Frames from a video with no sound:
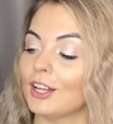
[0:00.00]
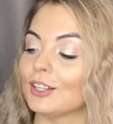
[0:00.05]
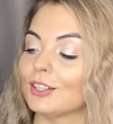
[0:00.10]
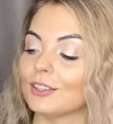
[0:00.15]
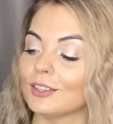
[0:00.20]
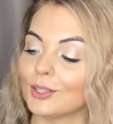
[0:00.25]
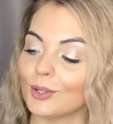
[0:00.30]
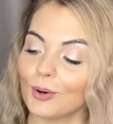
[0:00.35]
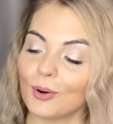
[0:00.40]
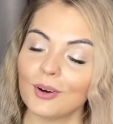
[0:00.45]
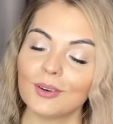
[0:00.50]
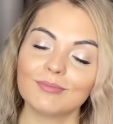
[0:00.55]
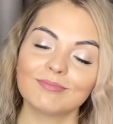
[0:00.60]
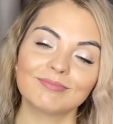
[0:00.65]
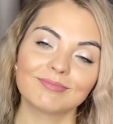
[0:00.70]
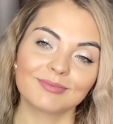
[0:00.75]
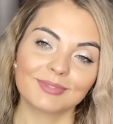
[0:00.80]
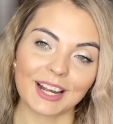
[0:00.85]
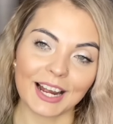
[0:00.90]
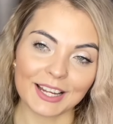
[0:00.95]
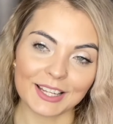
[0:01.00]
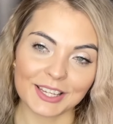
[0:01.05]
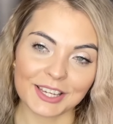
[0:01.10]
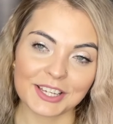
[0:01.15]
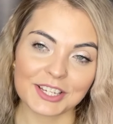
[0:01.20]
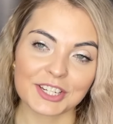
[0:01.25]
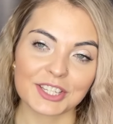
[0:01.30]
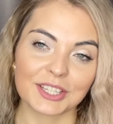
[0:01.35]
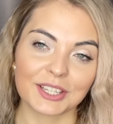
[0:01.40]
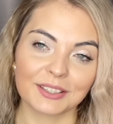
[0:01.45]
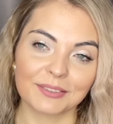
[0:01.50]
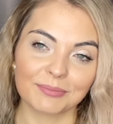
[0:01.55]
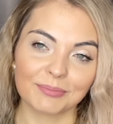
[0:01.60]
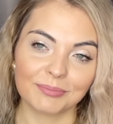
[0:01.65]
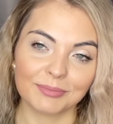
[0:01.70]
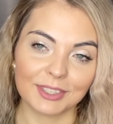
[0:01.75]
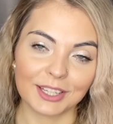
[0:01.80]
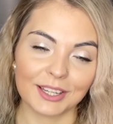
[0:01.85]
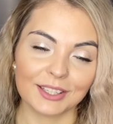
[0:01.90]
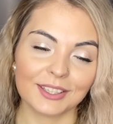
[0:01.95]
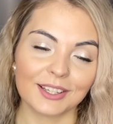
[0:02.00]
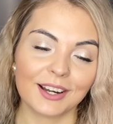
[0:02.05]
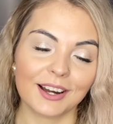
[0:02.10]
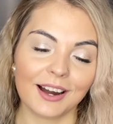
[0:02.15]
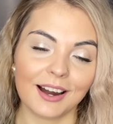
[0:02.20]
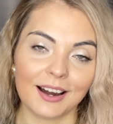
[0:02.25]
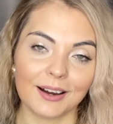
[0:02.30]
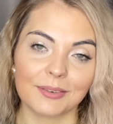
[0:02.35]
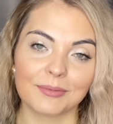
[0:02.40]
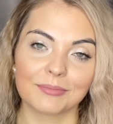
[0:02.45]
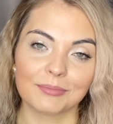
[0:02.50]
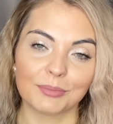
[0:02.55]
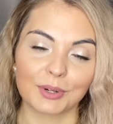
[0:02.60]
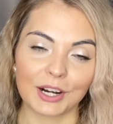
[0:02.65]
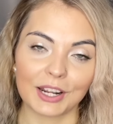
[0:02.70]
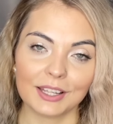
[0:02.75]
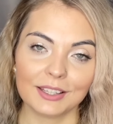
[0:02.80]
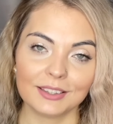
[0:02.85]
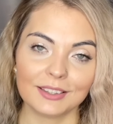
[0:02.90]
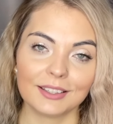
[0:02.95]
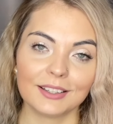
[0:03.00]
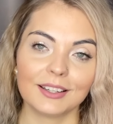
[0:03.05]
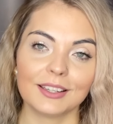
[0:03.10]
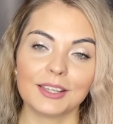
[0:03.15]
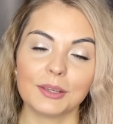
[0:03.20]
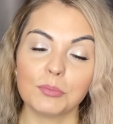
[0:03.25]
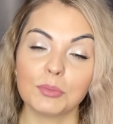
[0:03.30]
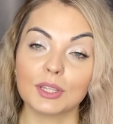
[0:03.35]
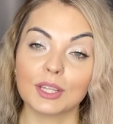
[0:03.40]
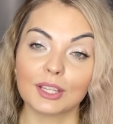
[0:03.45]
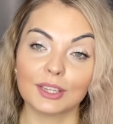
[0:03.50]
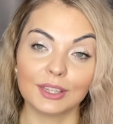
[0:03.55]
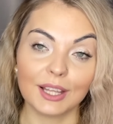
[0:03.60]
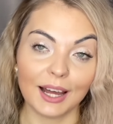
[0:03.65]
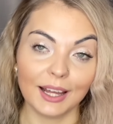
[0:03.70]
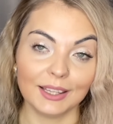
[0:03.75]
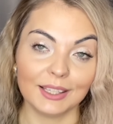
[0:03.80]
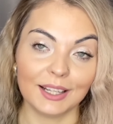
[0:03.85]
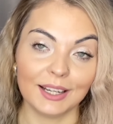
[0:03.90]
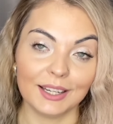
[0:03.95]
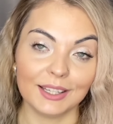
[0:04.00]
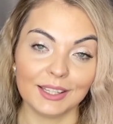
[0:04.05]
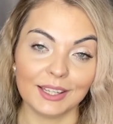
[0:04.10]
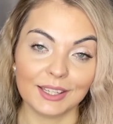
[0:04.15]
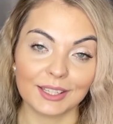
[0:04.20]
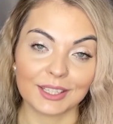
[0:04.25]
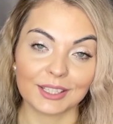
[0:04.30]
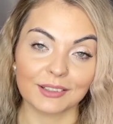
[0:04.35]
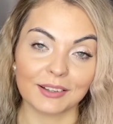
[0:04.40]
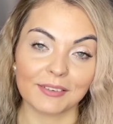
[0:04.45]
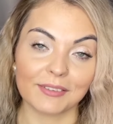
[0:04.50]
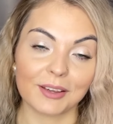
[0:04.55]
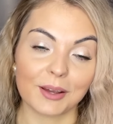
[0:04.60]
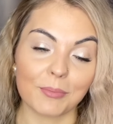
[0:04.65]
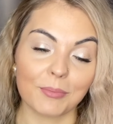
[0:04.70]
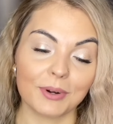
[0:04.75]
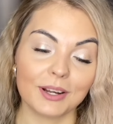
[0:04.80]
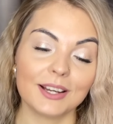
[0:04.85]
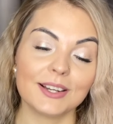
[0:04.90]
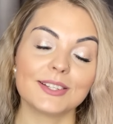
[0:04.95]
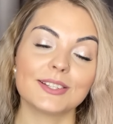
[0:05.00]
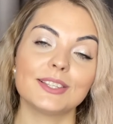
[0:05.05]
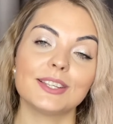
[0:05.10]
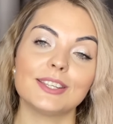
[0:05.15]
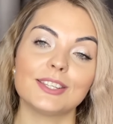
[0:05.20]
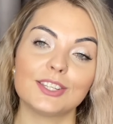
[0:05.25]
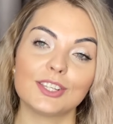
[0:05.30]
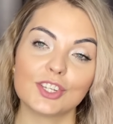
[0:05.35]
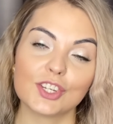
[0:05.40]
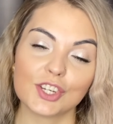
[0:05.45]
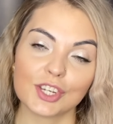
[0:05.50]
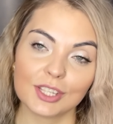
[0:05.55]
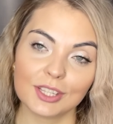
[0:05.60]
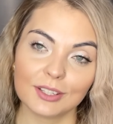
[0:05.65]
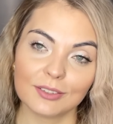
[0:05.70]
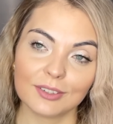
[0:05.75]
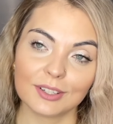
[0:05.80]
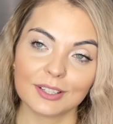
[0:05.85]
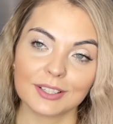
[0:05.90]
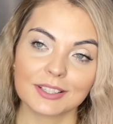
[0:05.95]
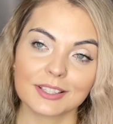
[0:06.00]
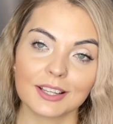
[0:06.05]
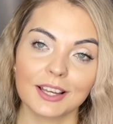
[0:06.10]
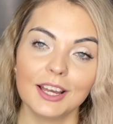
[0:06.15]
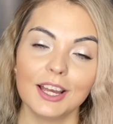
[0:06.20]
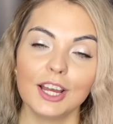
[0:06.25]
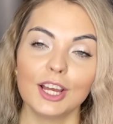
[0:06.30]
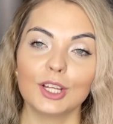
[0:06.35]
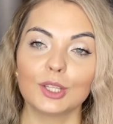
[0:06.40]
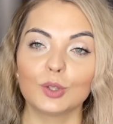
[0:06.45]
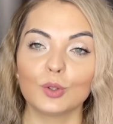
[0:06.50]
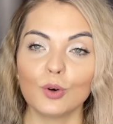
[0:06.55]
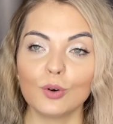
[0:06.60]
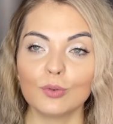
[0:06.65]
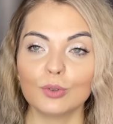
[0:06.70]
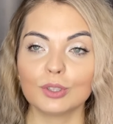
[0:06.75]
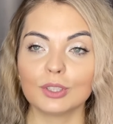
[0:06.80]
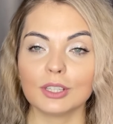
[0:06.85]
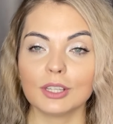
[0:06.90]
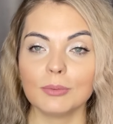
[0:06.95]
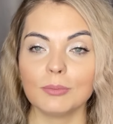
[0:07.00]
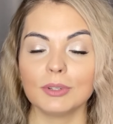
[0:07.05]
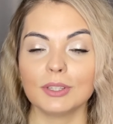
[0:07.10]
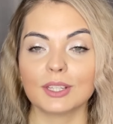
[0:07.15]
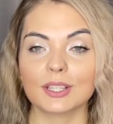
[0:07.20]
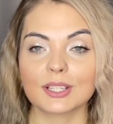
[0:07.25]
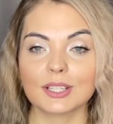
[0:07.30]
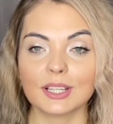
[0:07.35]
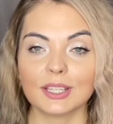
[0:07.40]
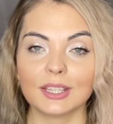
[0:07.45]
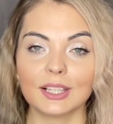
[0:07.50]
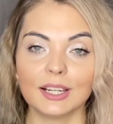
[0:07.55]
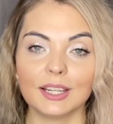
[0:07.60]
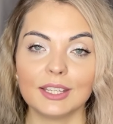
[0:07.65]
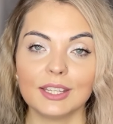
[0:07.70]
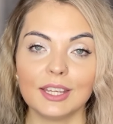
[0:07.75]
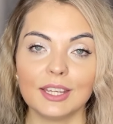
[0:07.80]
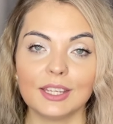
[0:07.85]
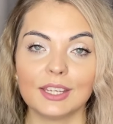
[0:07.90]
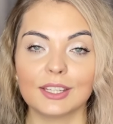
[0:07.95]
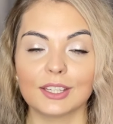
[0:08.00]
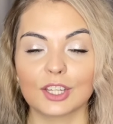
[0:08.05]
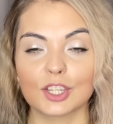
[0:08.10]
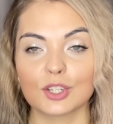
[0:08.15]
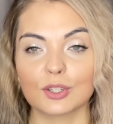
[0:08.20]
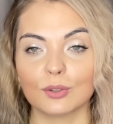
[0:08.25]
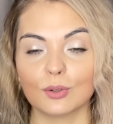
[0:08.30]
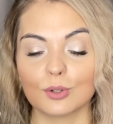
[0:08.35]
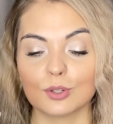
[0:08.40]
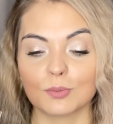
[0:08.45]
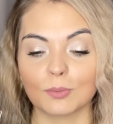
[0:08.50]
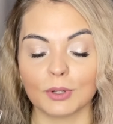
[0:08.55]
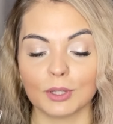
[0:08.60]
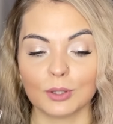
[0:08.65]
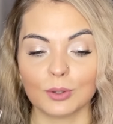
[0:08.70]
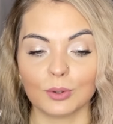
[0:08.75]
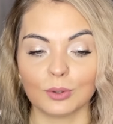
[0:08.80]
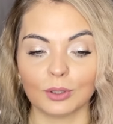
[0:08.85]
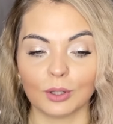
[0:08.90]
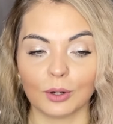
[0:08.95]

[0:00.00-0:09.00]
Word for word: но Конечно, ДНК бренда, именно данной линейки Лавиабель здесь считывается, но вот именно с этой линейки началось мое